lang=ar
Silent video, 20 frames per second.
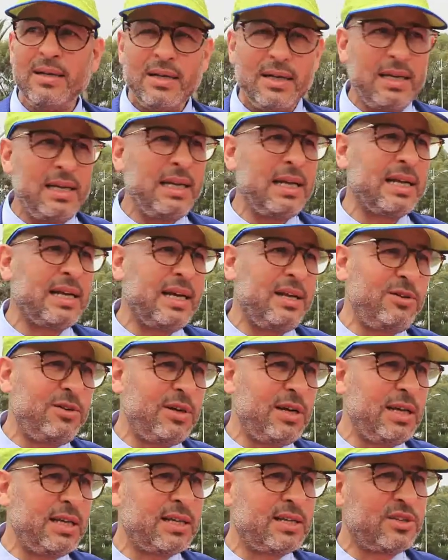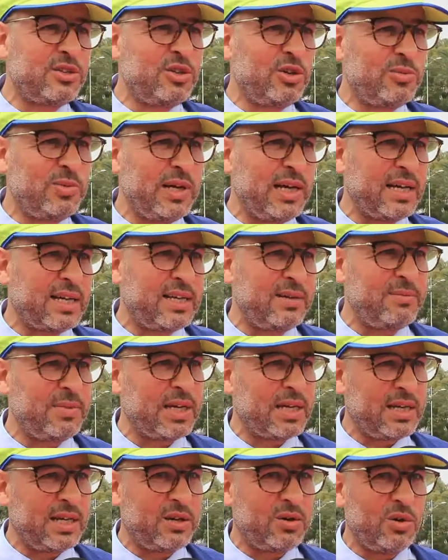الا قالوها يقدوا بها كما
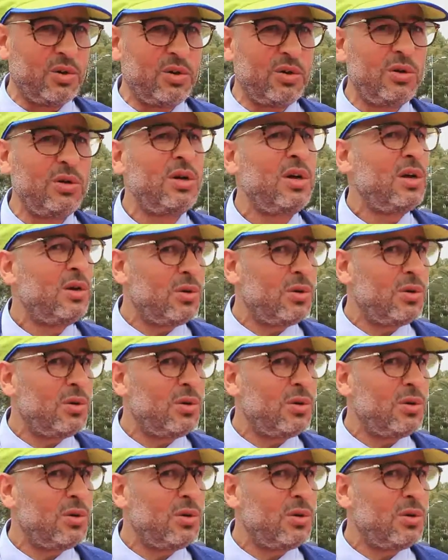كيقولوا